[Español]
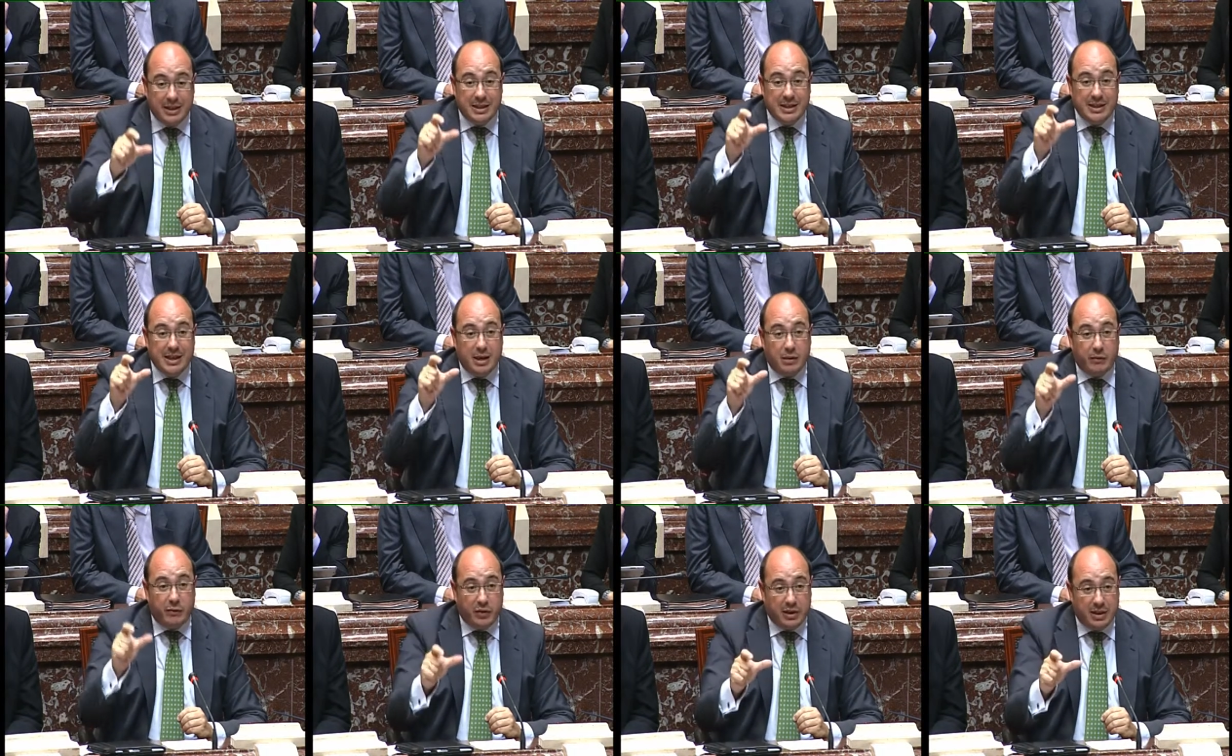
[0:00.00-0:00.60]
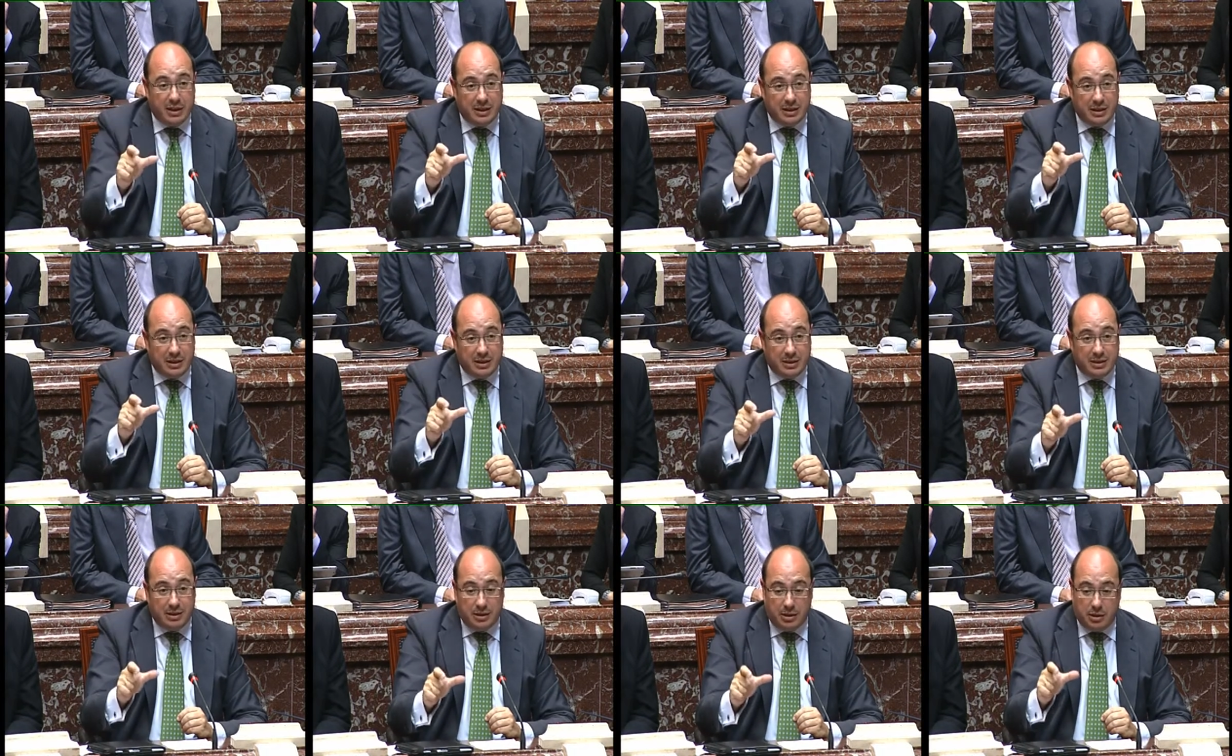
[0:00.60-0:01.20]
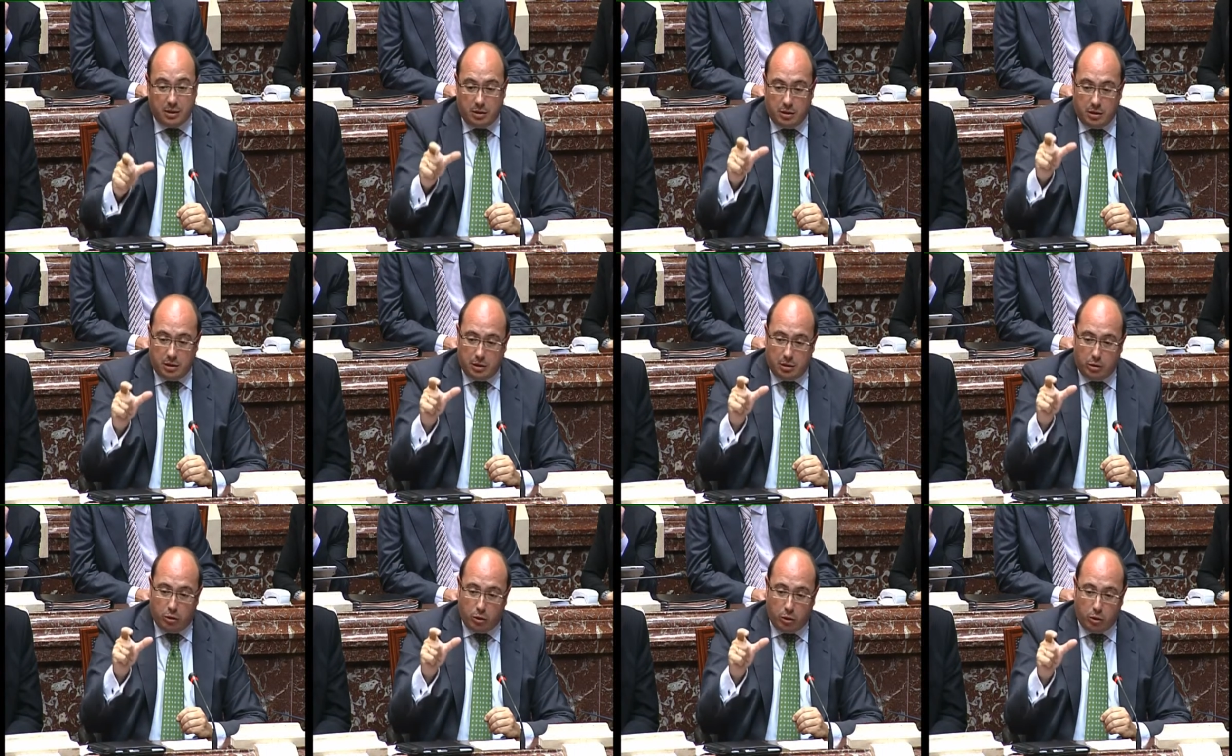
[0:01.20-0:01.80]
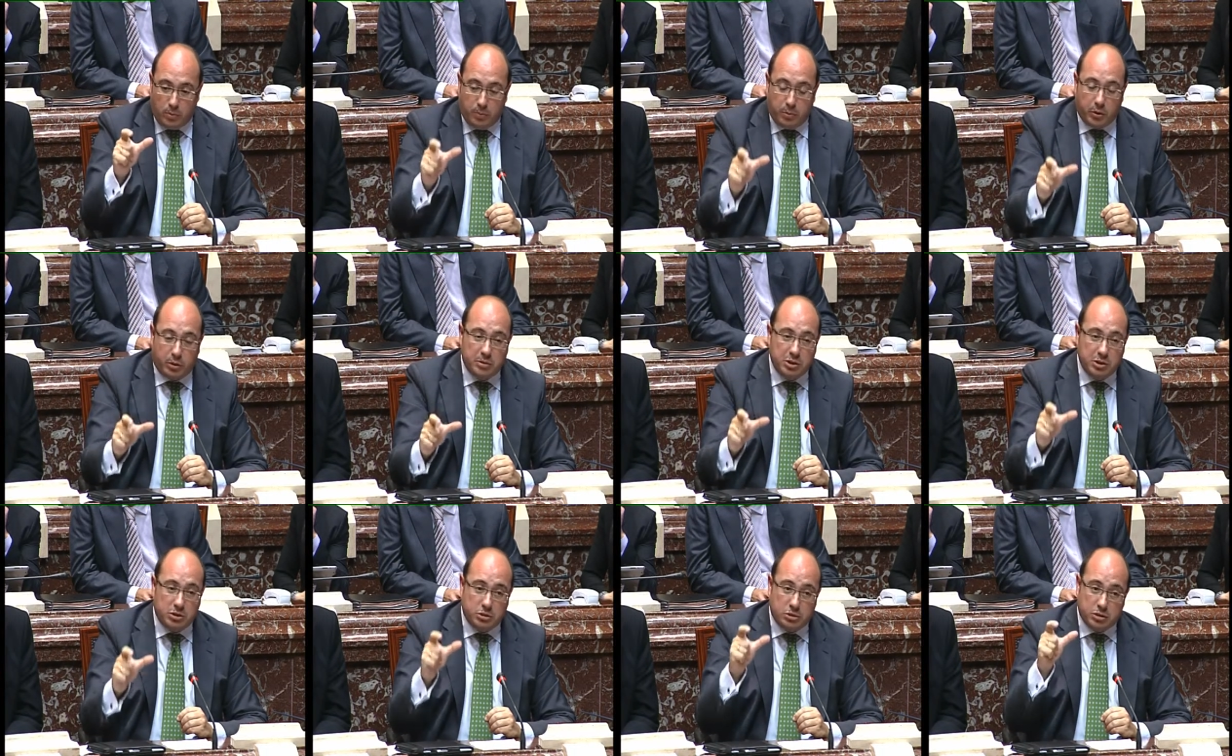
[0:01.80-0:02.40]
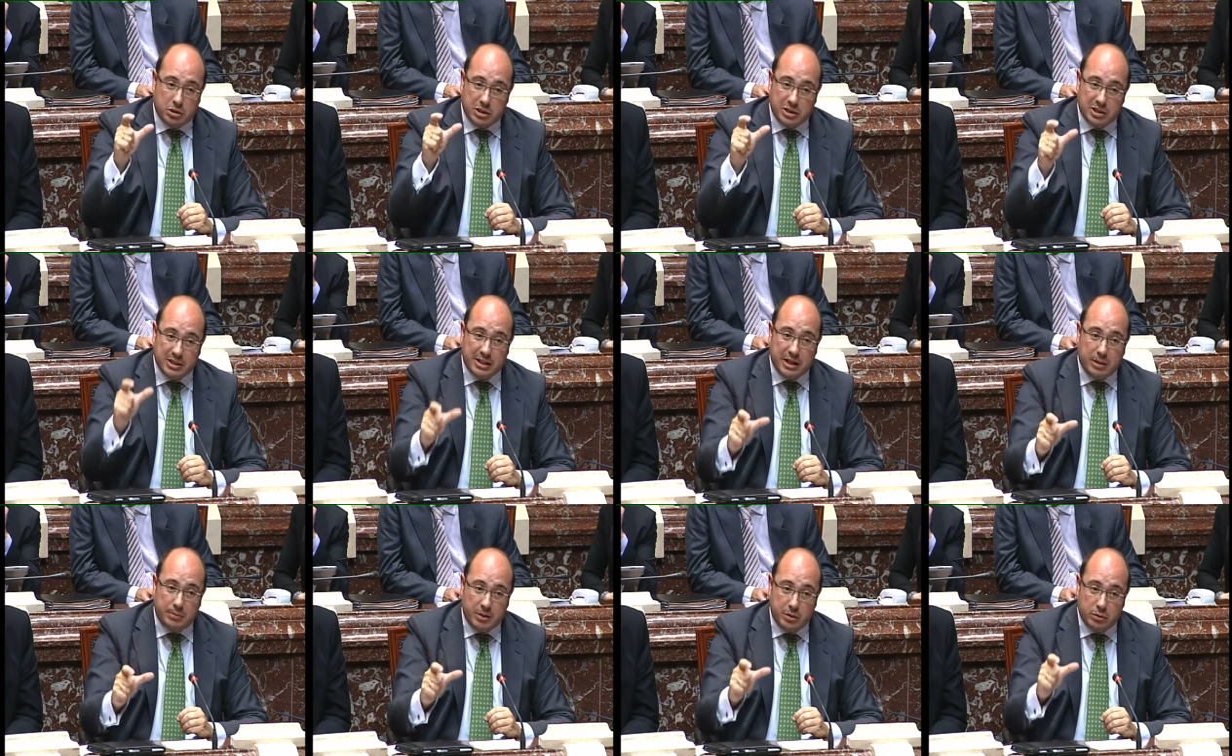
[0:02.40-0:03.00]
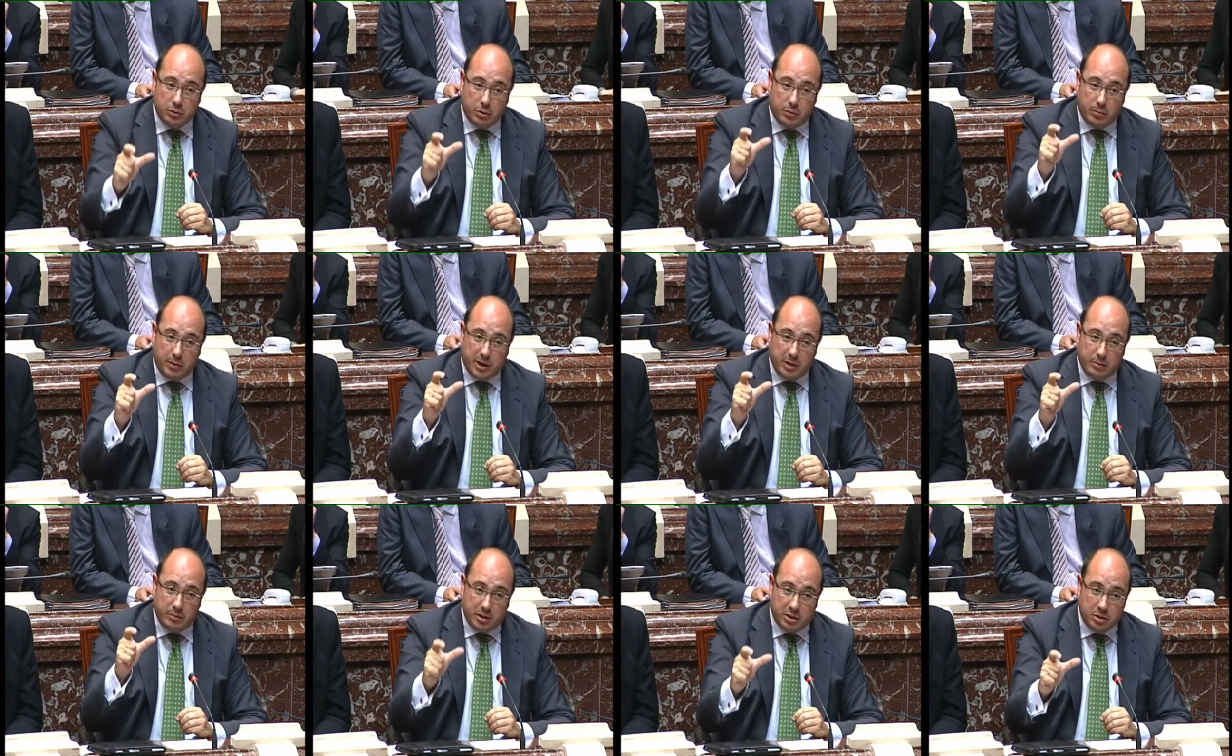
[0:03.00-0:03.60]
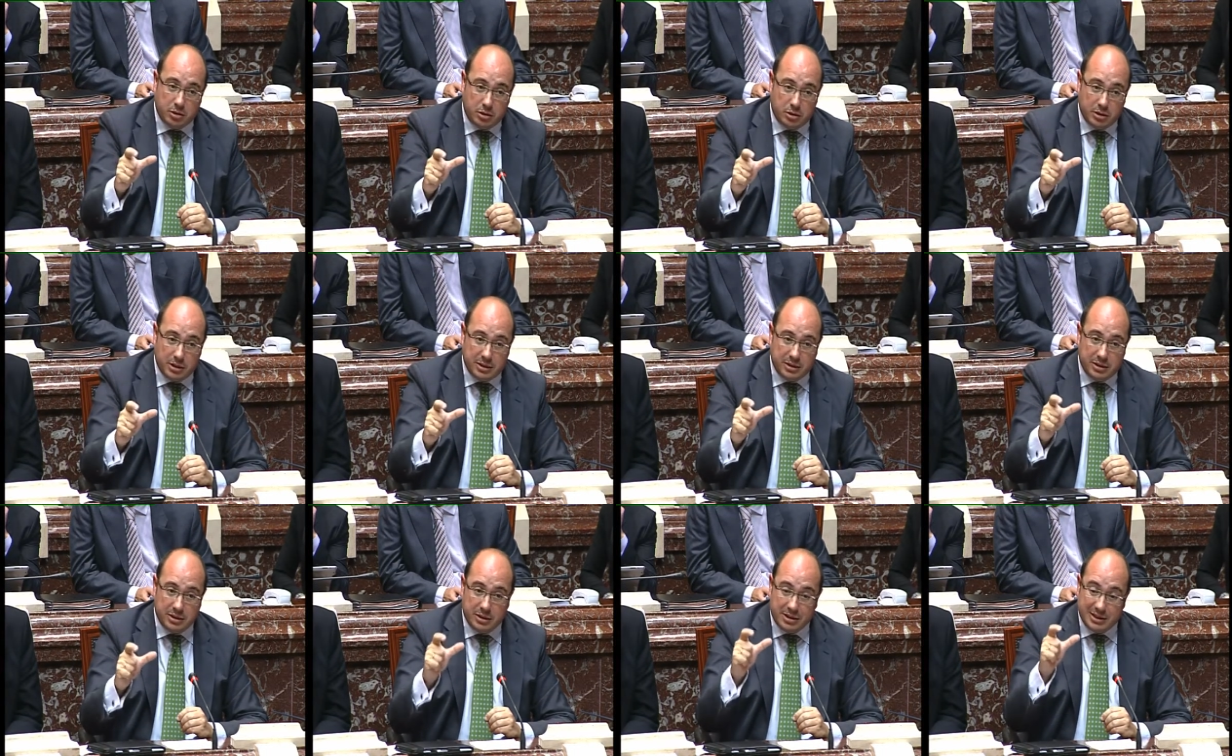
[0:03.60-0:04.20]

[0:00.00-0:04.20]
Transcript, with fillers: y al final los compromisos en ese capítulo para inversiones